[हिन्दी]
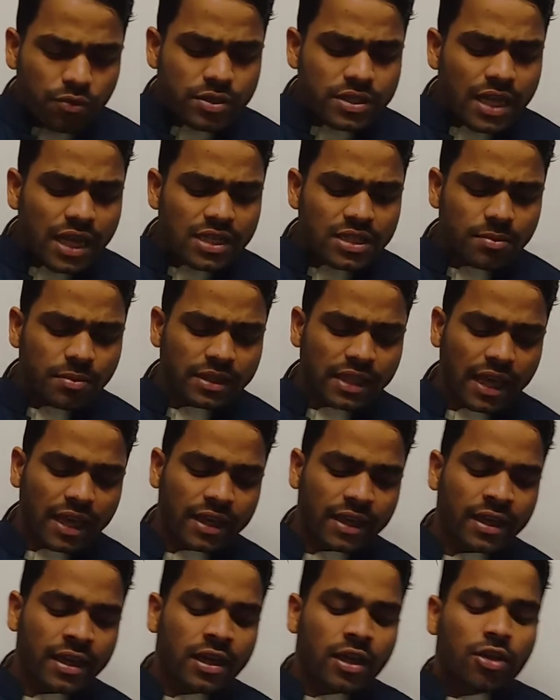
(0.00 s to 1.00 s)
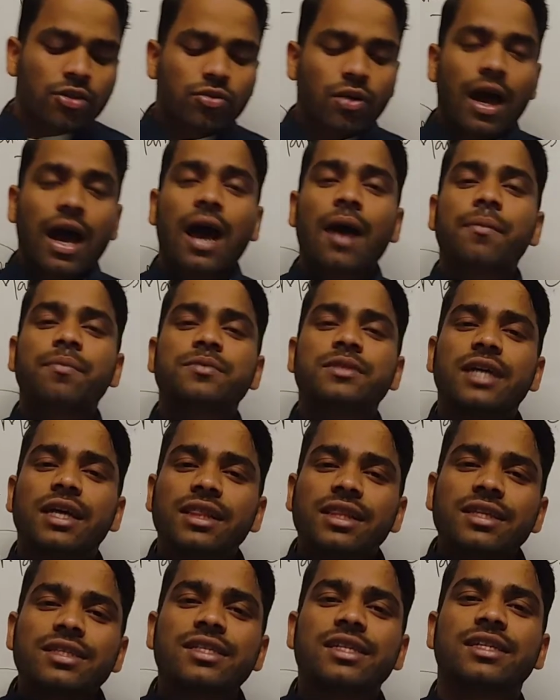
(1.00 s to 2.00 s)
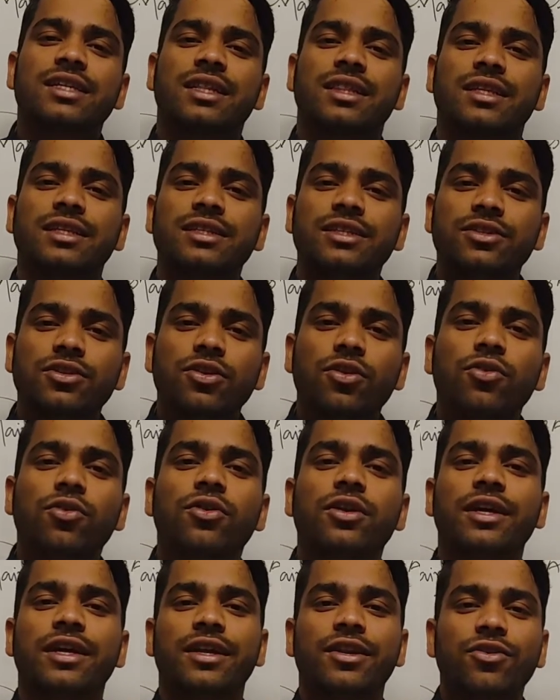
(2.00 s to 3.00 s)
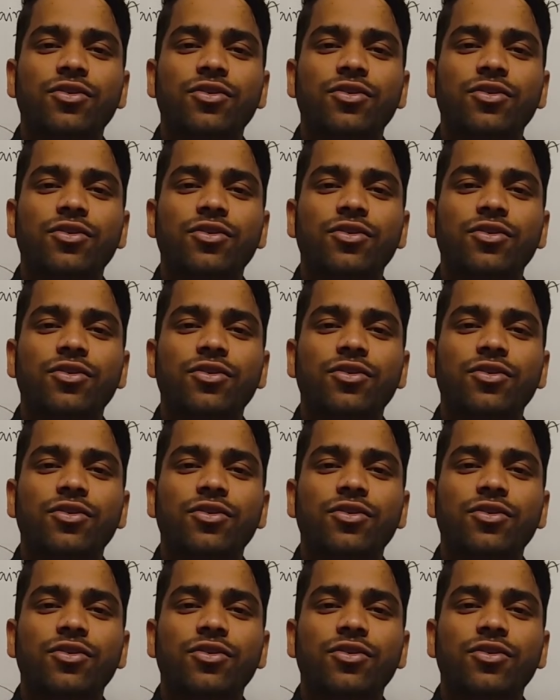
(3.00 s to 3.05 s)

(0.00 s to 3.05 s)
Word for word: विस्तार से बताएंगे तो आप जल्द से जल्द जिन लोगों ने